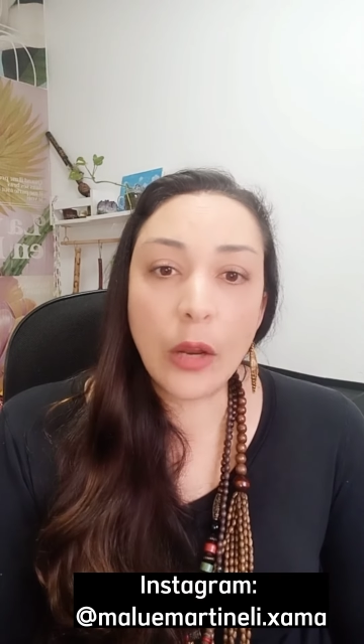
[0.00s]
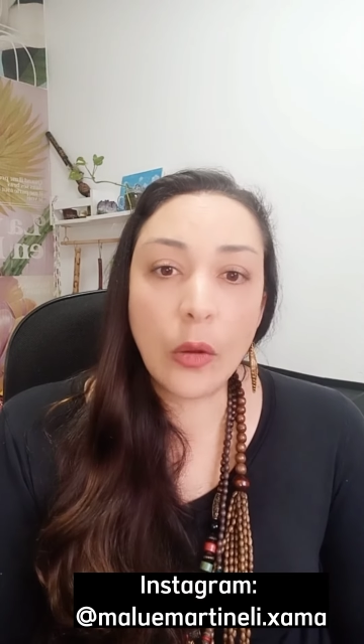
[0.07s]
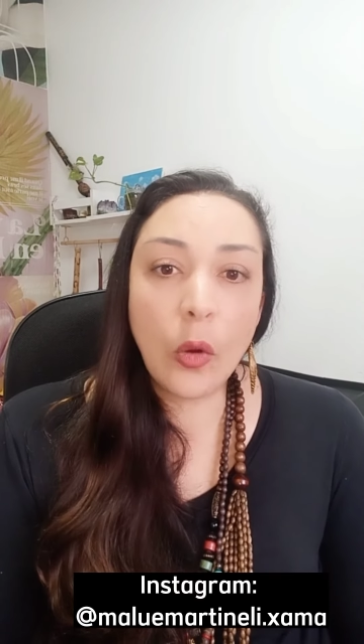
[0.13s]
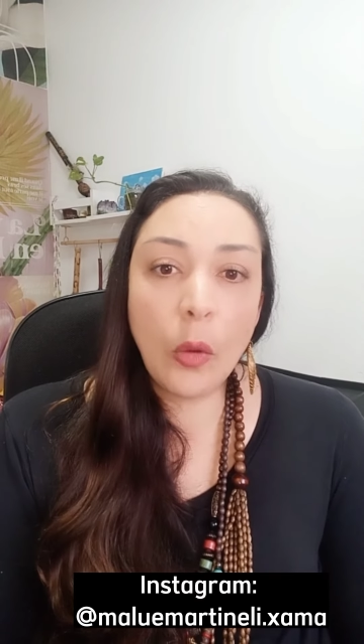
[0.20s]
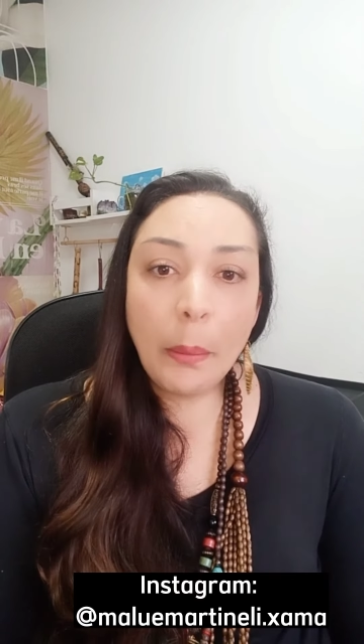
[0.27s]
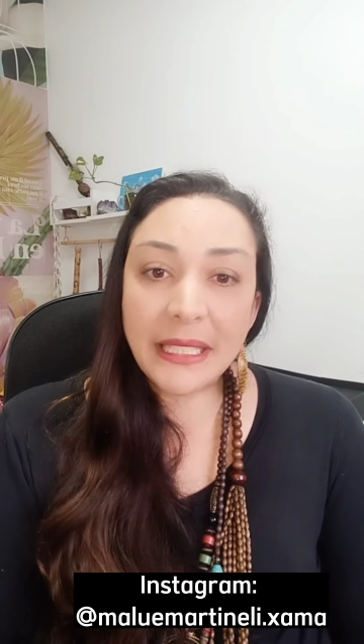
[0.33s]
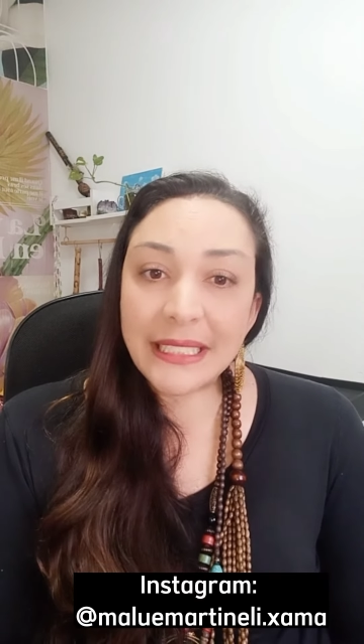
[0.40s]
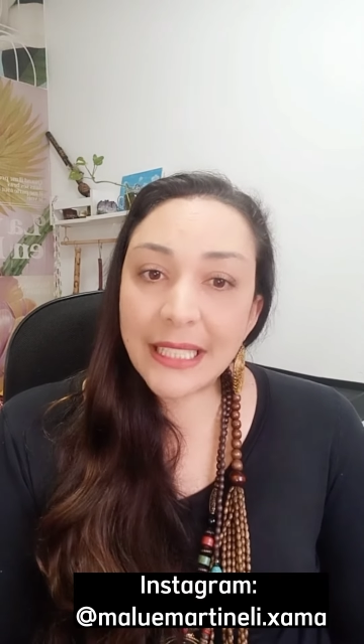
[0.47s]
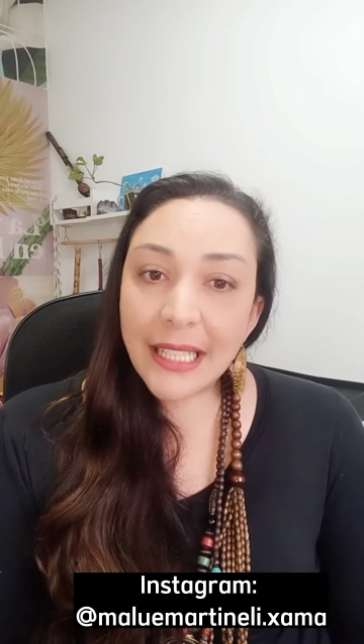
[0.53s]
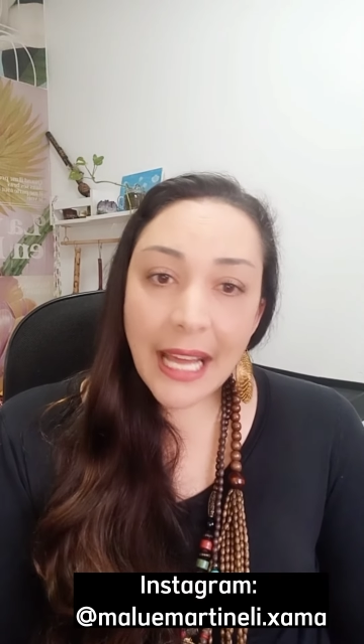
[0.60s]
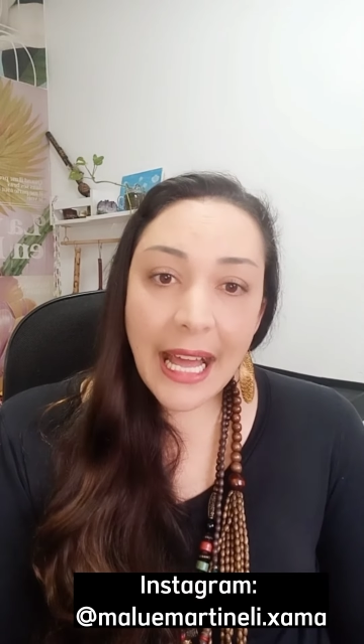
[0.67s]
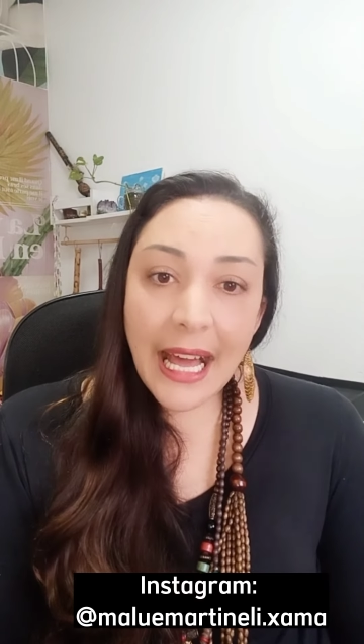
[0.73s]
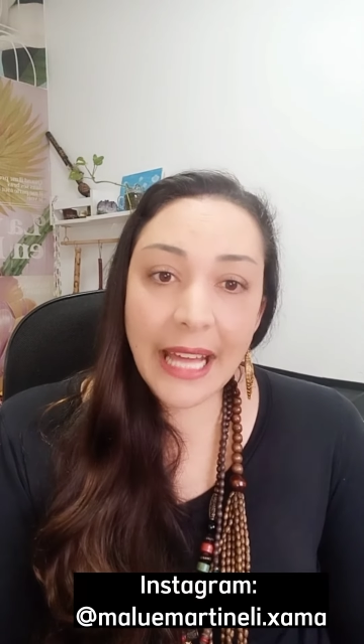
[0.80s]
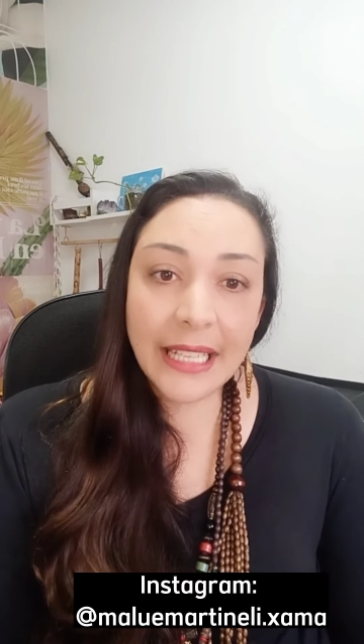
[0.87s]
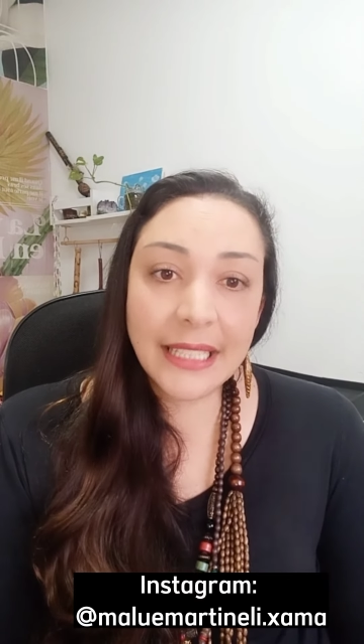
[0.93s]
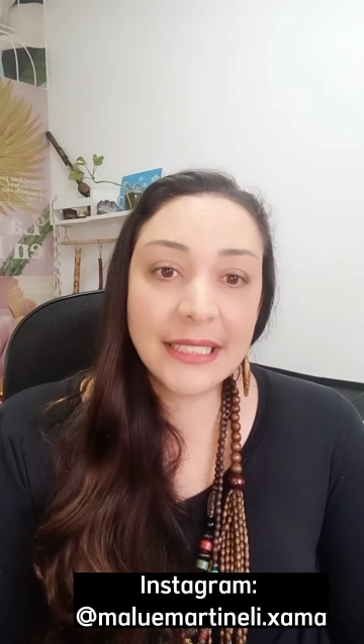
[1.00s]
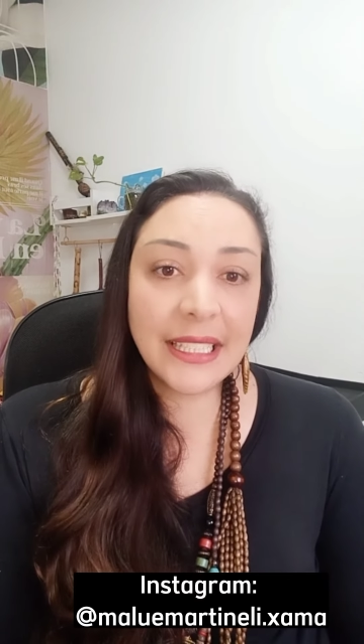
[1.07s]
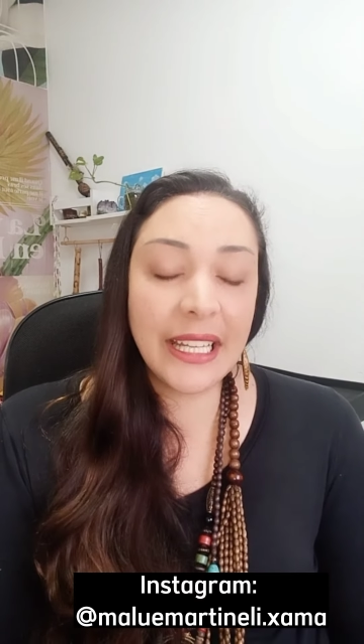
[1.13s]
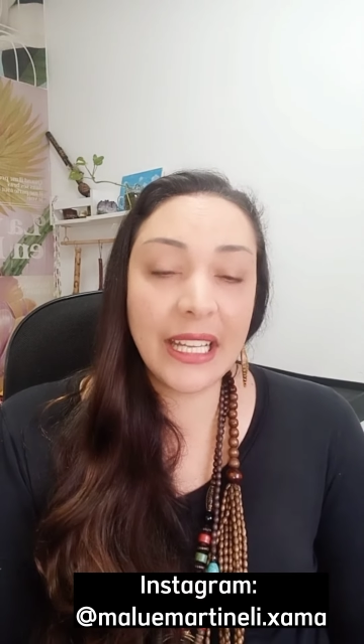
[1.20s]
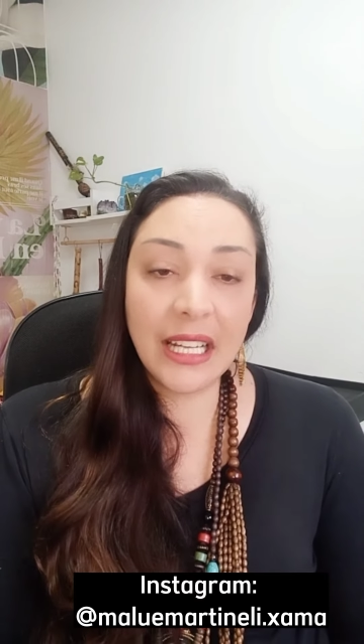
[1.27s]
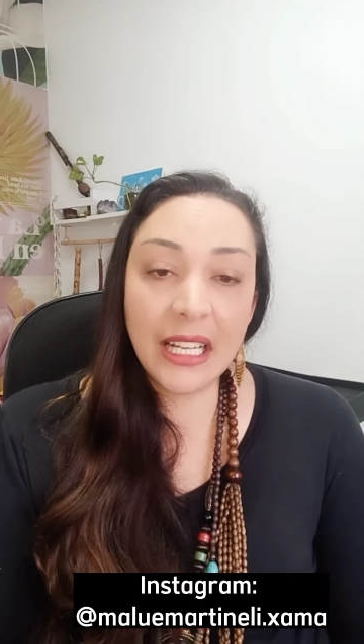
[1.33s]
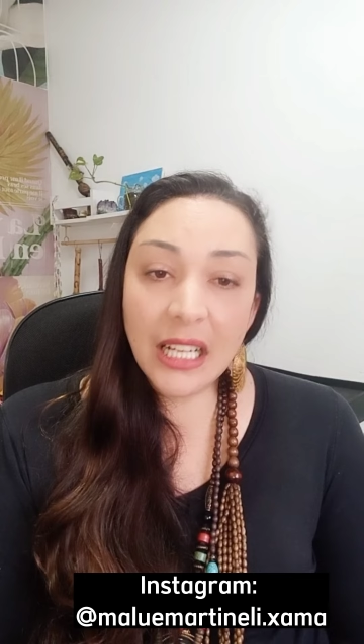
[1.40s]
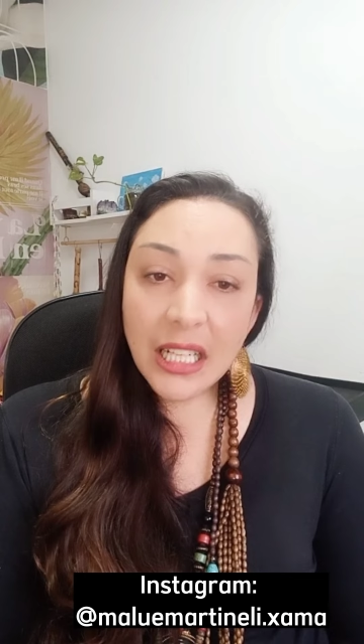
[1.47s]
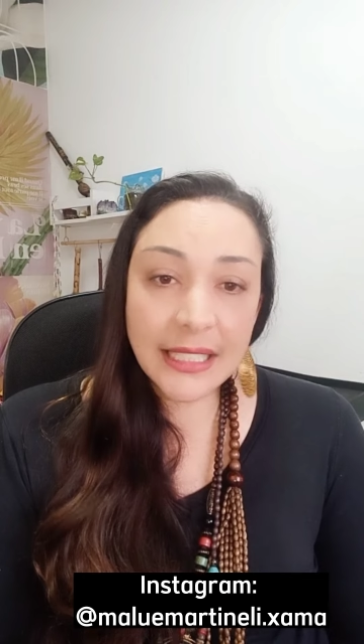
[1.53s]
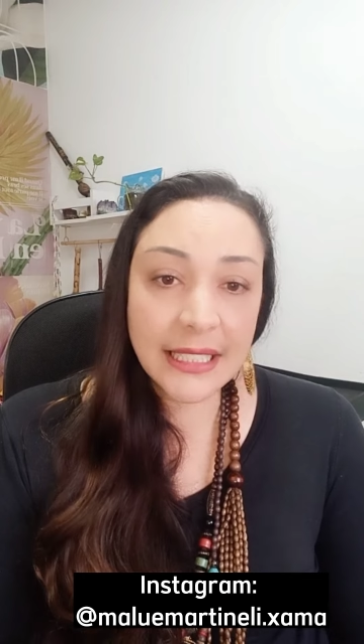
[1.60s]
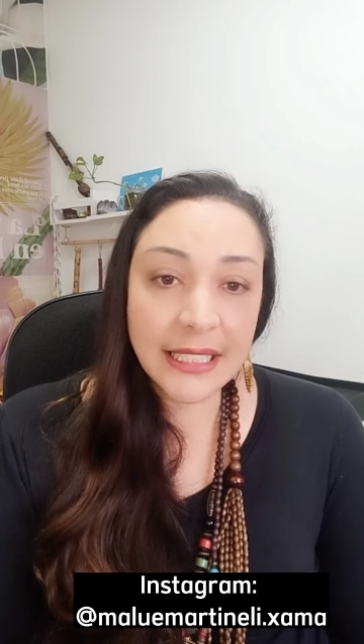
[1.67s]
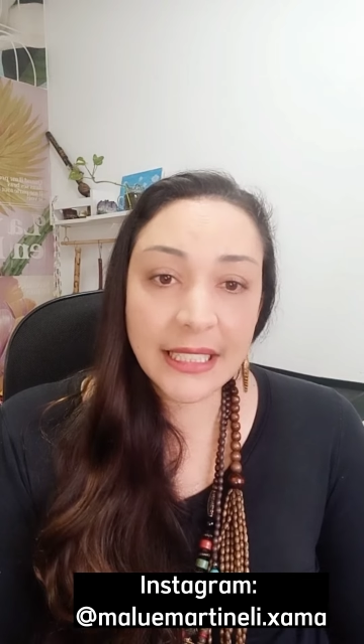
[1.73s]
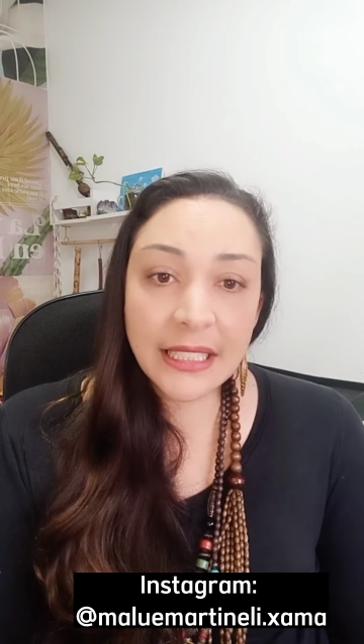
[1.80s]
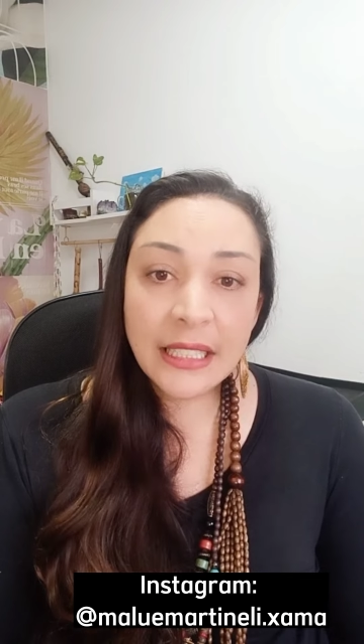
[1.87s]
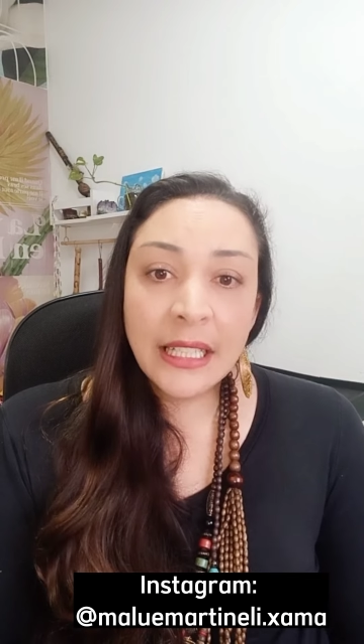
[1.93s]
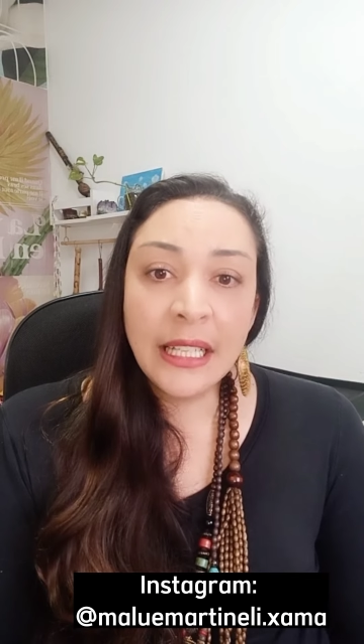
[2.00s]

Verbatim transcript: roupas caras, criança,